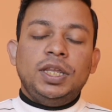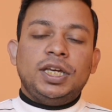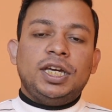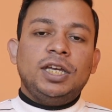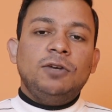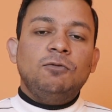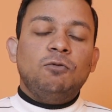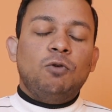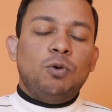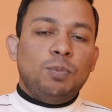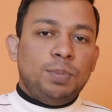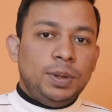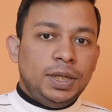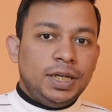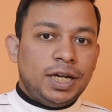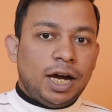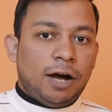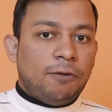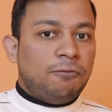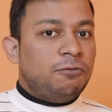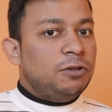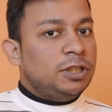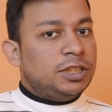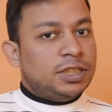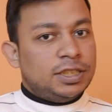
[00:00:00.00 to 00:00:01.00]
लेकिन वो भी
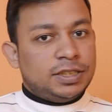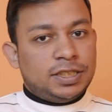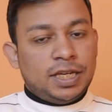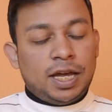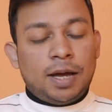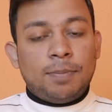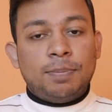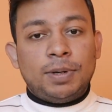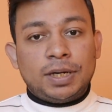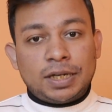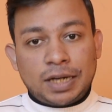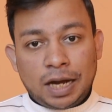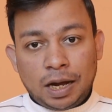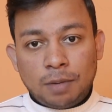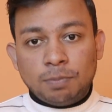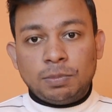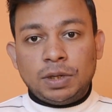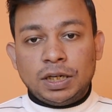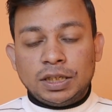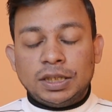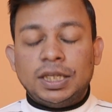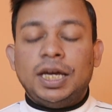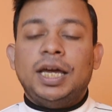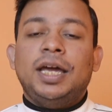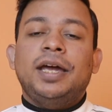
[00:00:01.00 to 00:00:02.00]
काफ़ी अच्छे से यहाँ पर काम
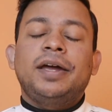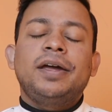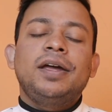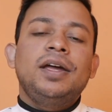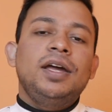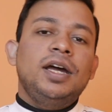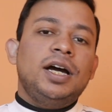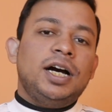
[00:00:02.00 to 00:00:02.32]
करता है